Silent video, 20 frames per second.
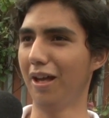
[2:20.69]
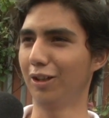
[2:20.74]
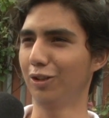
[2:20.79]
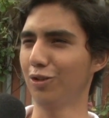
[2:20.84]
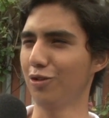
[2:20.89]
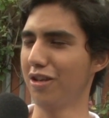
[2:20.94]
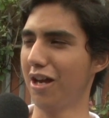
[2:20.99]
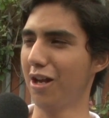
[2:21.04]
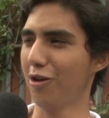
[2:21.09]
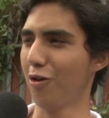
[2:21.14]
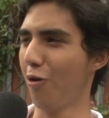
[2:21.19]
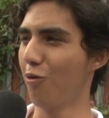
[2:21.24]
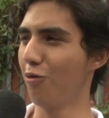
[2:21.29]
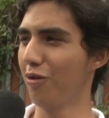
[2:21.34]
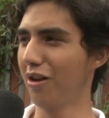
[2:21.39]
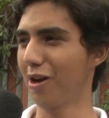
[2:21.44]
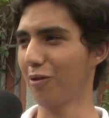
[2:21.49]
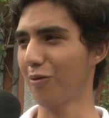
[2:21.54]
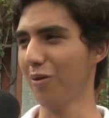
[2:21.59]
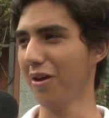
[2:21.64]
es soñar con
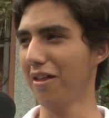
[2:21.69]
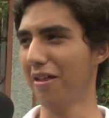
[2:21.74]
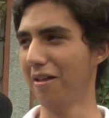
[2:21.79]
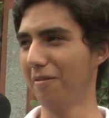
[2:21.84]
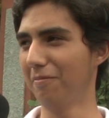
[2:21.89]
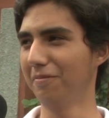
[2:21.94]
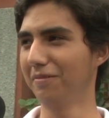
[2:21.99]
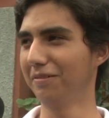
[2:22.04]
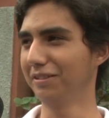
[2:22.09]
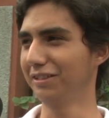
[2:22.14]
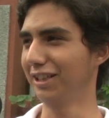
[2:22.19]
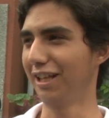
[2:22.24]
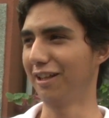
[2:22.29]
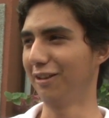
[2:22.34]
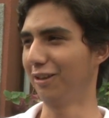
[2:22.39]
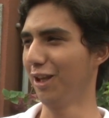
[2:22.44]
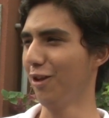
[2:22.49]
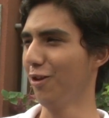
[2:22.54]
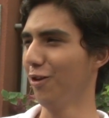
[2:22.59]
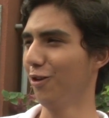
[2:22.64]
una rueda.
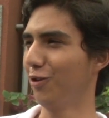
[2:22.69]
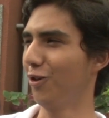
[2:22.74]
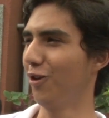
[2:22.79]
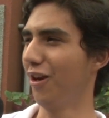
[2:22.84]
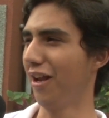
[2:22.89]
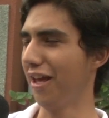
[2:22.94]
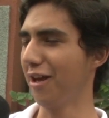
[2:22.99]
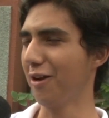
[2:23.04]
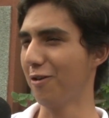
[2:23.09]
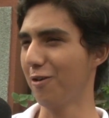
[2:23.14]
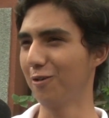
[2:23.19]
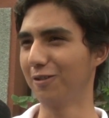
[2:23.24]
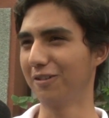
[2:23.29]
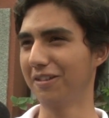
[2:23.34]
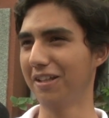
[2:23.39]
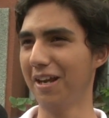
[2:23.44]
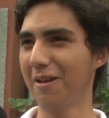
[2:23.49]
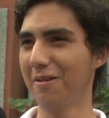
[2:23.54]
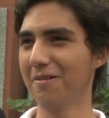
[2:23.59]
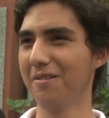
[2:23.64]
Sentido no le
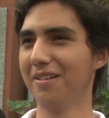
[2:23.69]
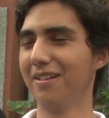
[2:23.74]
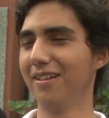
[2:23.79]
encontré.